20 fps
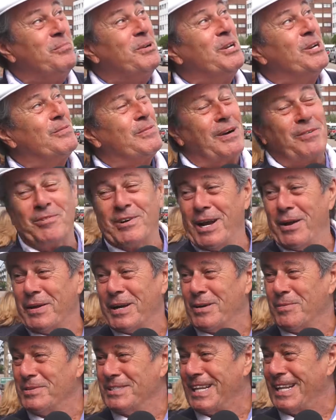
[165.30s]
Miro para afuera a
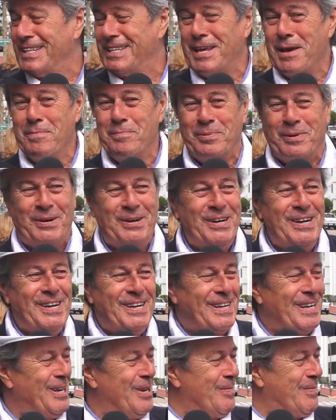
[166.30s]
ver cómo está el tiempo.
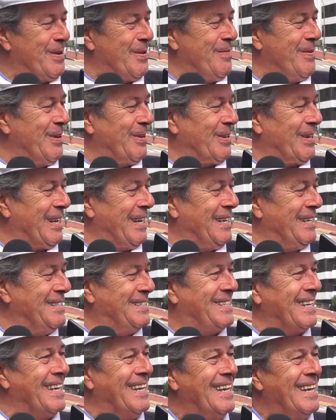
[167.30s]
Es lo primero que
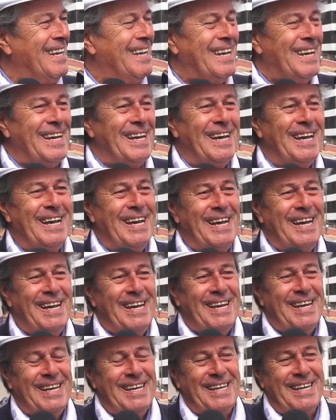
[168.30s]
hice. ¿eh?
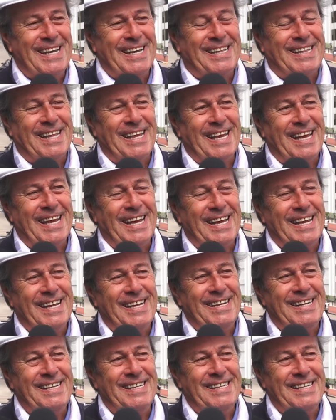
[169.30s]
Y, este,
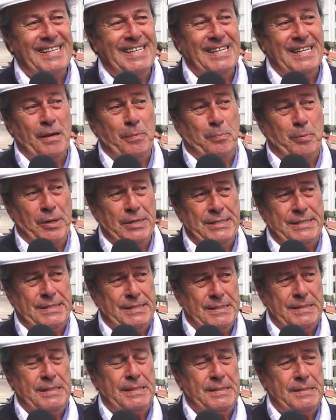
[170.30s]
y
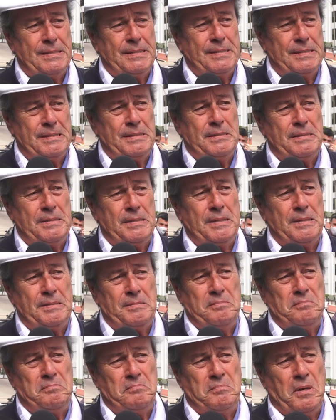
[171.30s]
después eh,
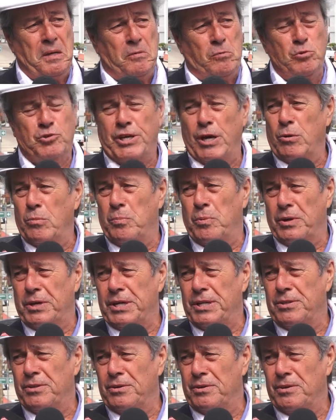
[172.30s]
escuchar un
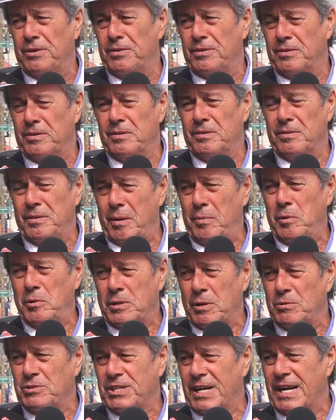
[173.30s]
poquito, me
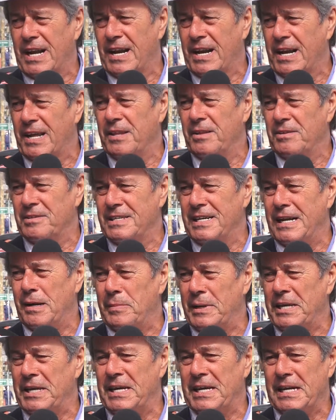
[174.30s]
gusta escuchar las radios en la
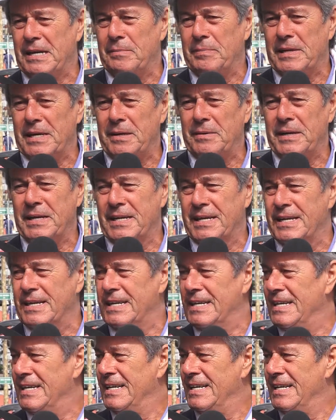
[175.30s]
mañana para ver qué,